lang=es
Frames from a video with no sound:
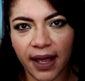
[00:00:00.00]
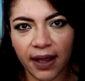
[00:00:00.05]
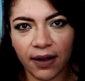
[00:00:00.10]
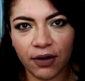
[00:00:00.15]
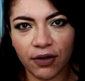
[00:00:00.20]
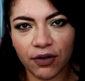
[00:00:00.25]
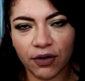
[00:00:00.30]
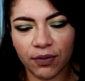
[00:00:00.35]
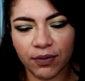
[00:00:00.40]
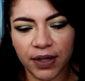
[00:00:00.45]

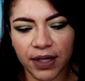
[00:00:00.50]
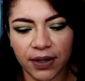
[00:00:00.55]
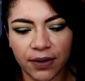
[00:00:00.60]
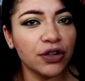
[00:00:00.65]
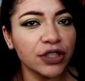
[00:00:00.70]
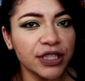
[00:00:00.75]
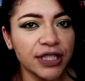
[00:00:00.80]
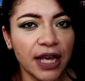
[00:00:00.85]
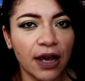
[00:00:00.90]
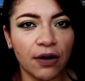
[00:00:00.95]
económico
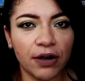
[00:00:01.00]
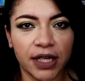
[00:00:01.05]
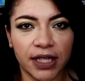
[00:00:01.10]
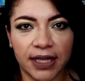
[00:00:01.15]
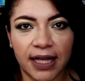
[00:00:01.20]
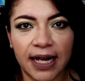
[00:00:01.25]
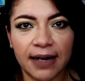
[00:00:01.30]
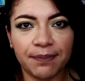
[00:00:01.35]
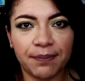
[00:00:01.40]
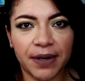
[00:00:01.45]
no sé
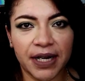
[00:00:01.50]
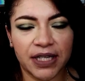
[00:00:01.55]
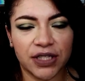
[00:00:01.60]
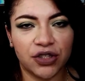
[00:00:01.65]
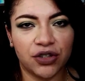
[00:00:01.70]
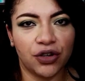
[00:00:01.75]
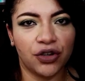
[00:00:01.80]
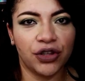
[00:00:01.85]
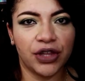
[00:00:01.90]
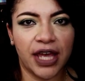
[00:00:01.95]
ahorita el
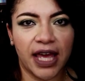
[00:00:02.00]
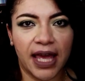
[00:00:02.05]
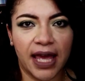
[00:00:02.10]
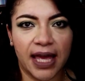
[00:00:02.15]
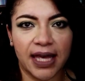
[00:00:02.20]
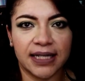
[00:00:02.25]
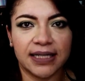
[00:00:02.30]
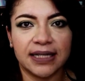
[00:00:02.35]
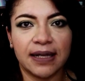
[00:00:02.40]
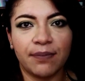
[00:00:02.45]
precio de
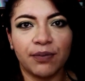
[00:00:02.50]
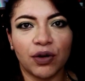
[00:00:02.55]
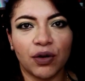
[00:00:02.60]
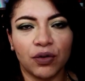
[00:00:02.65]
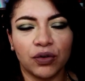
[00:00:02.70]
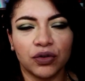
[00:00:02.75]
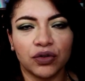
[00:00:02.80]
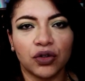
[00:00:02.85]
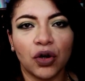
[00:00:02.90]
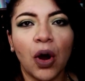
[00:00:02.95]
este
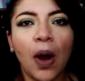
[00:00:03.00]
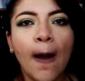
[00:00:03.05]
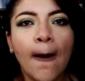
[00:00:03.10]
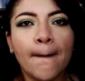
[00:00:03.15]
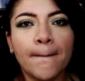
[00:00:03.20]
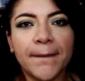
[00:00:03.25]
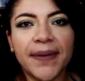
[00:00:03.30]
producto